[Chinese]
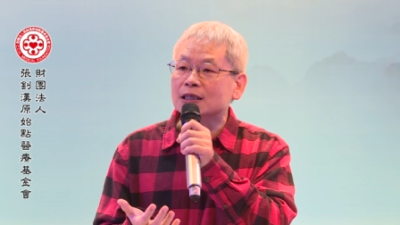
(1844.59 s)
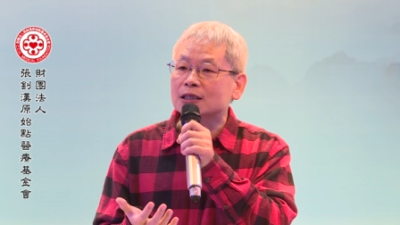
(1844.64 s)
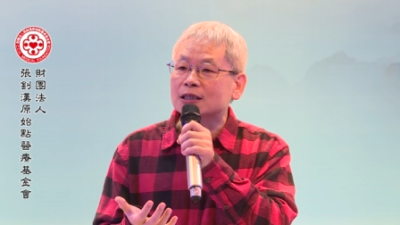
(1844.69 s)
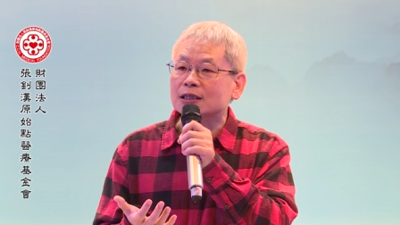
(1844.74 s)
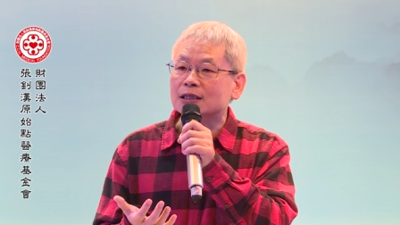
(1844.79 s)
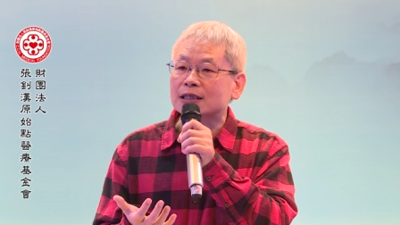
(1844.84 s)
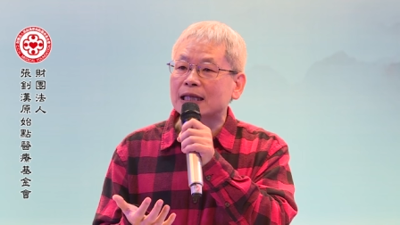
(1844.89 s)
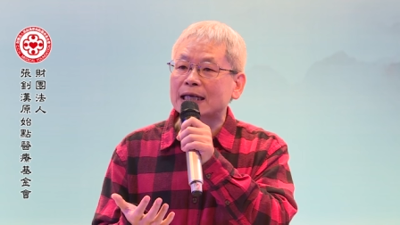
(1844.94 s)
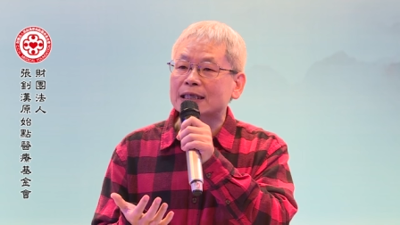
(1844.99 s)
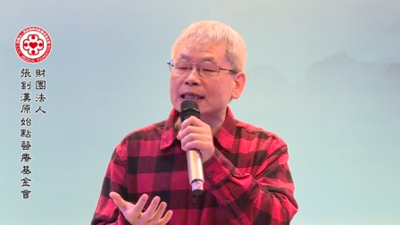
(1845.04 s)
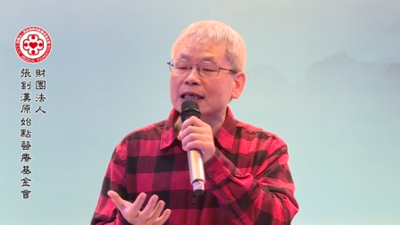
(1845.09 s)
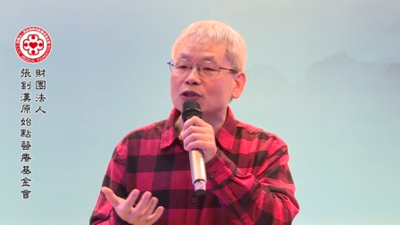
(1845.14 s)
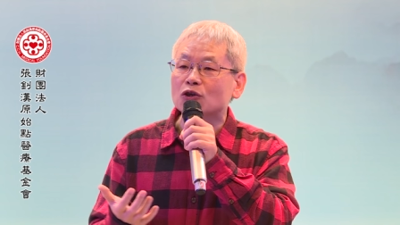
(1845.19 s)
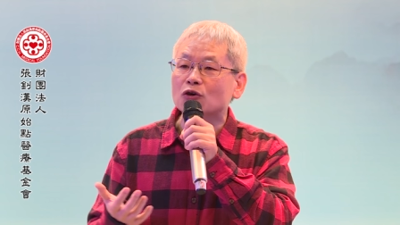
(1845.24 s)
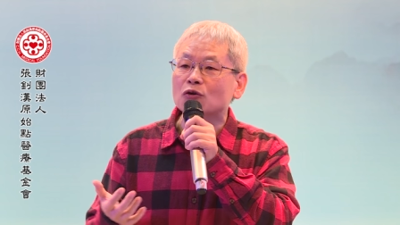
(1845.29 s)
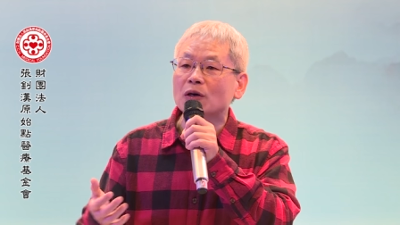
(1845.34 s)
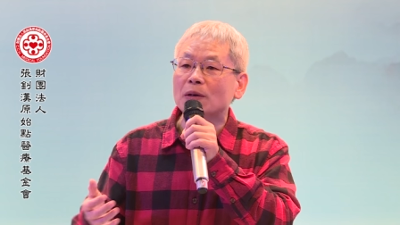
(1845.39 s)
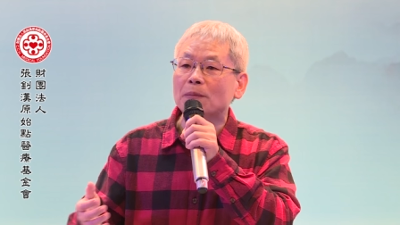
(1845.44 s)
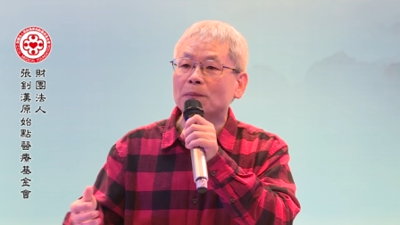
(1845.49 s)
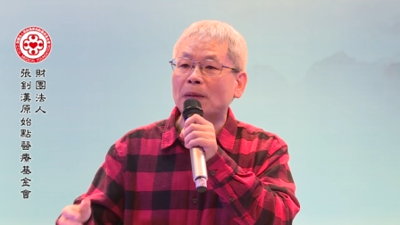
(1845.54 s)
饮食大家
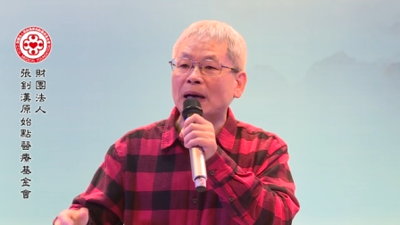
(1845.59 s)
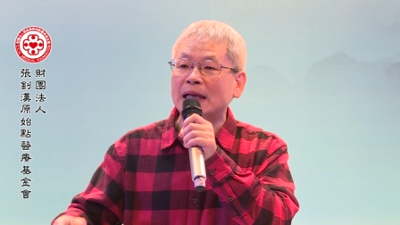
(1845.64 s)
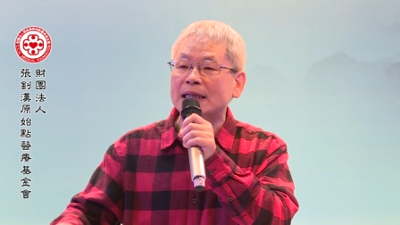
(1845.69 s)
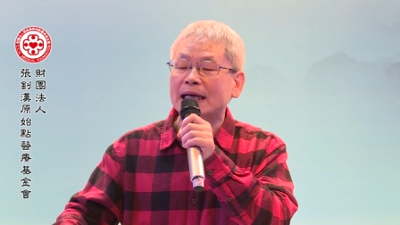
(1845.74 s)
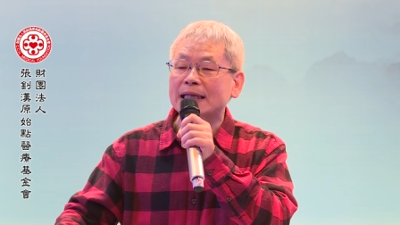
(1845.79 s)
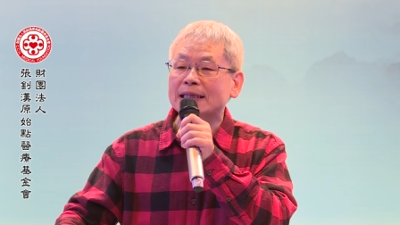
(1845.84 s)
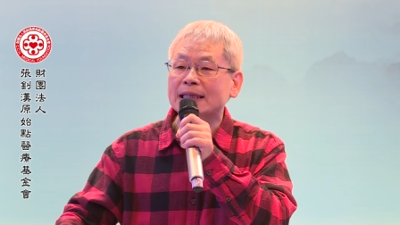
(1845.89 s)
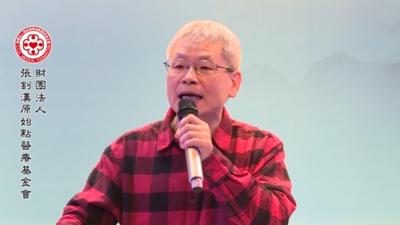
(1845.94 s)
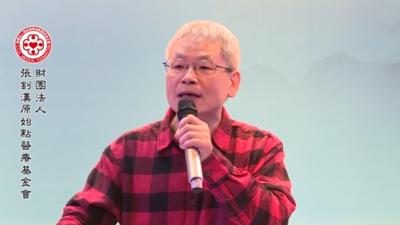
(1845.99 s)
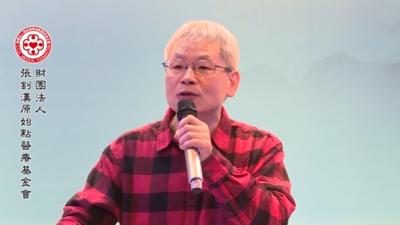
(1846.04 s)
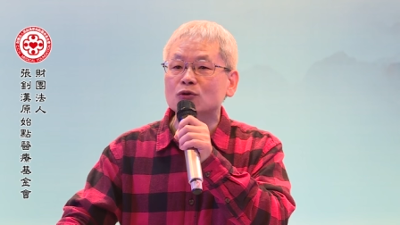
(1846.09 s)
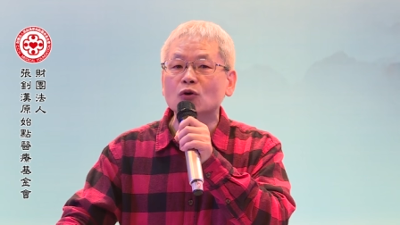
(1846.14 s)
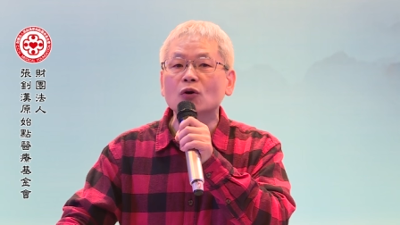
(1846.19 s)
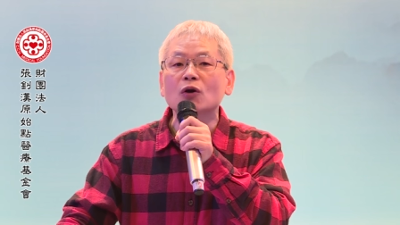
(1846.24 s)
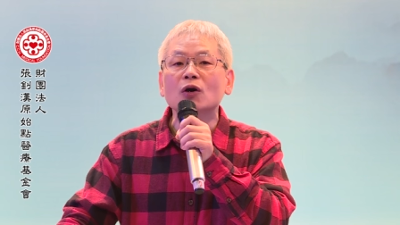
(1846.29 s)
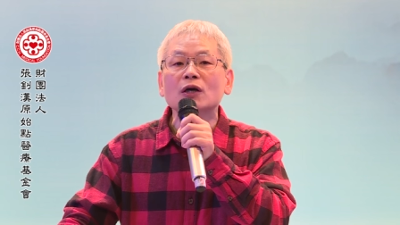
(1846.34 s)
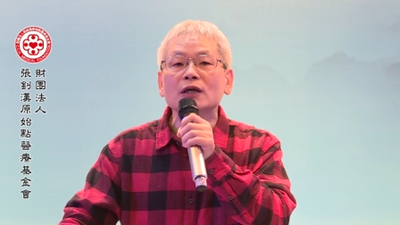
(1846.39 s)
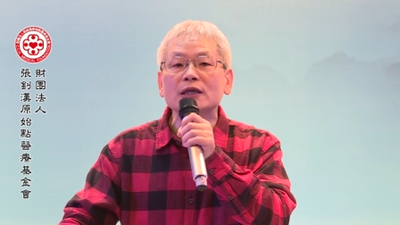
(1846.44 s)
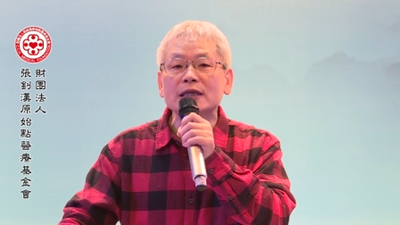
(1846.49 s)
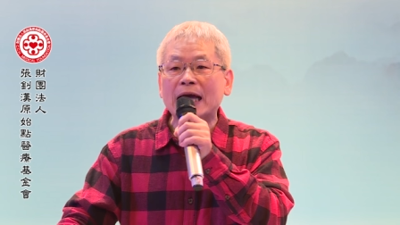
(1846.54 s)
都会把它当
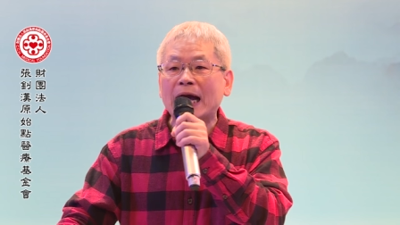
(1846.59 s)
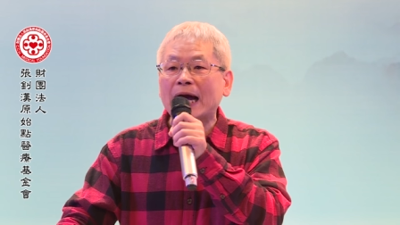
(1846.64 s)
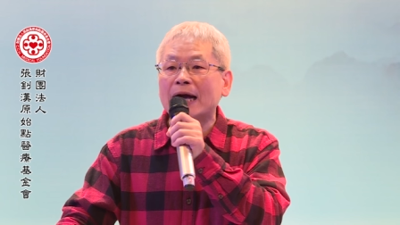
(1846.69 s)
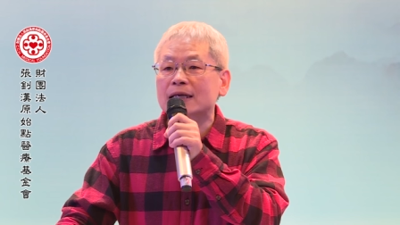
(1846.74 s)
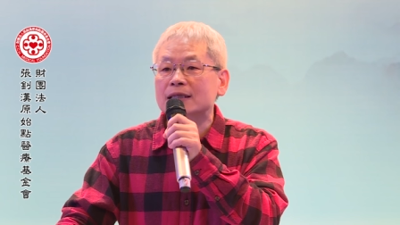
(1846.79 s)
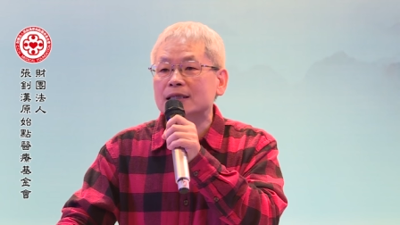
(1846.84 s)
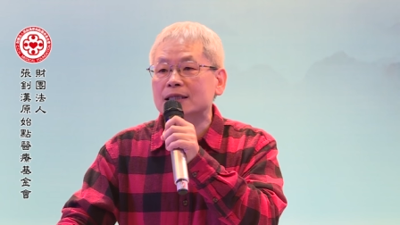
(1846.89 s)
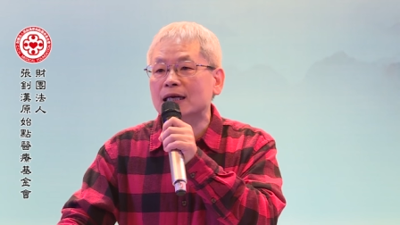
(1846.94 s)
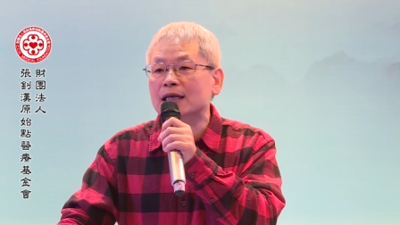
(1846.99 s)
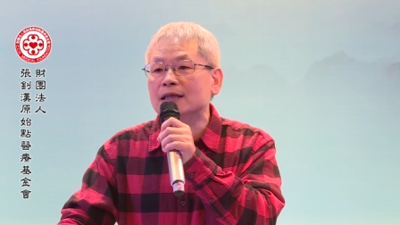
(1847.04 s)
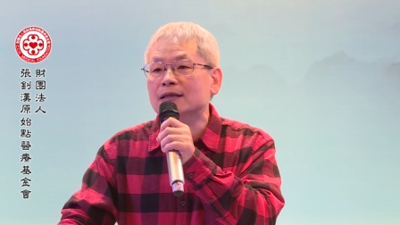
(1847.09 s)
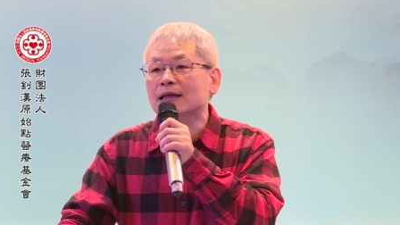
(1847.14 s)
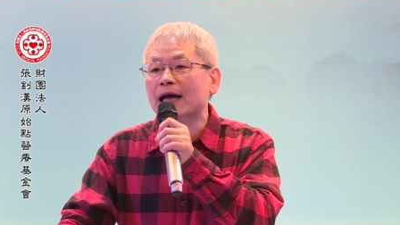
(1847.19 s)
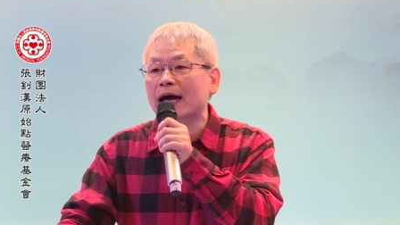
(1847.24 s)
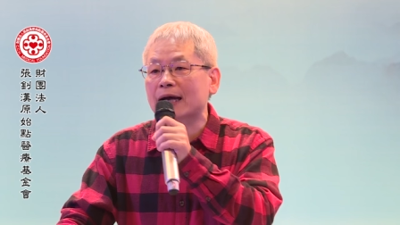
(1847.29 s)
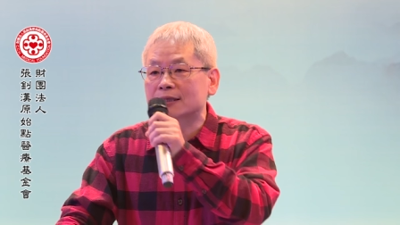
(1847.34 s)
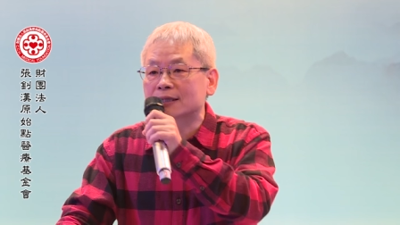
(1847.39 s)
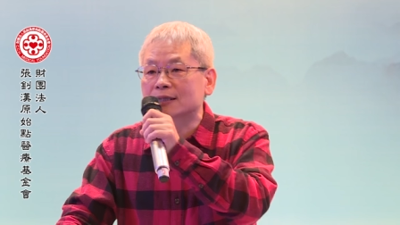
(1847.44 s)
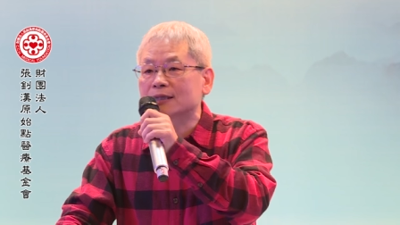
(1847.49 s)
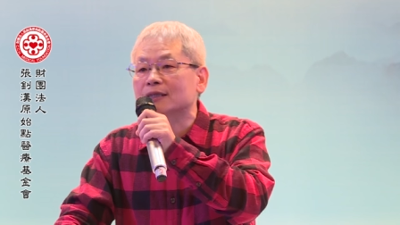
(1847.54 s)
作养生
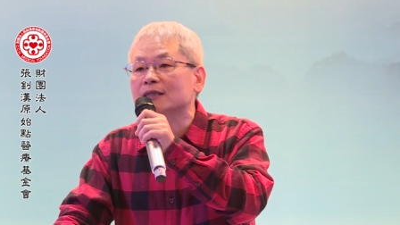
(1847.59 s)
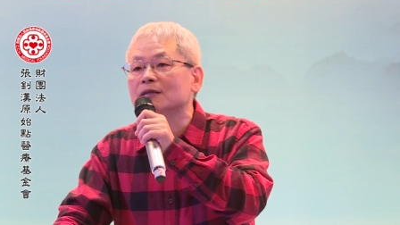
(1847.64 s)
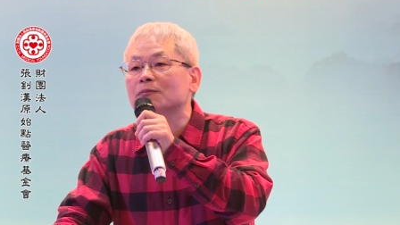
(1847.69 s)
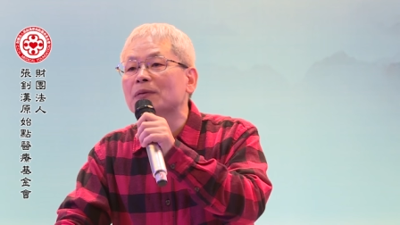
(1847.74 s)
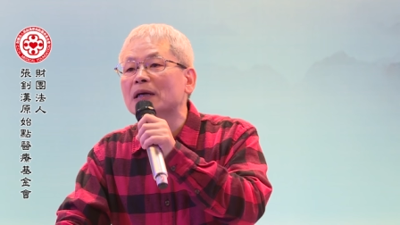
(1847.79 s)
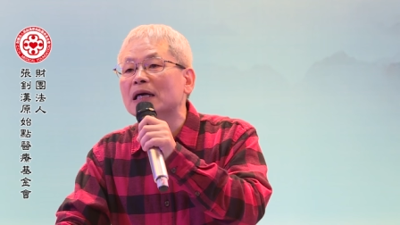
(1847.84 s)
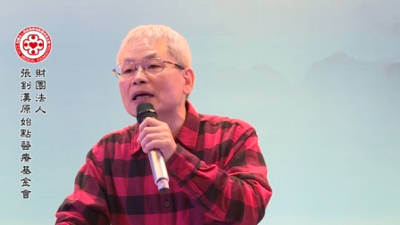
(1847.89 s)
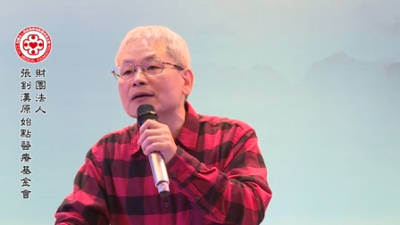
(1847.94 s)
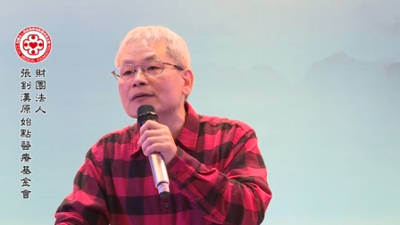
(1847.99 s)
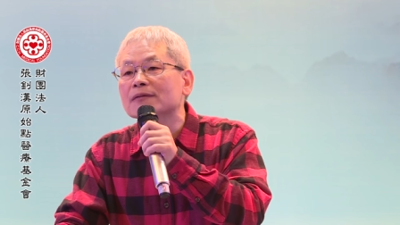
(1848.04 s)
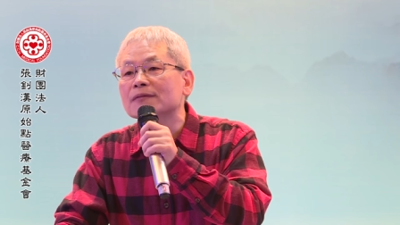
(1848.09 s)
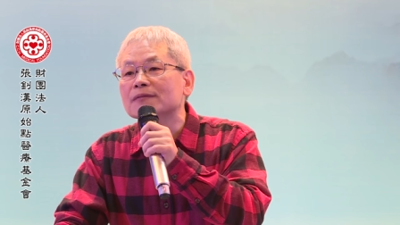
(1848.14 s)
还是治病？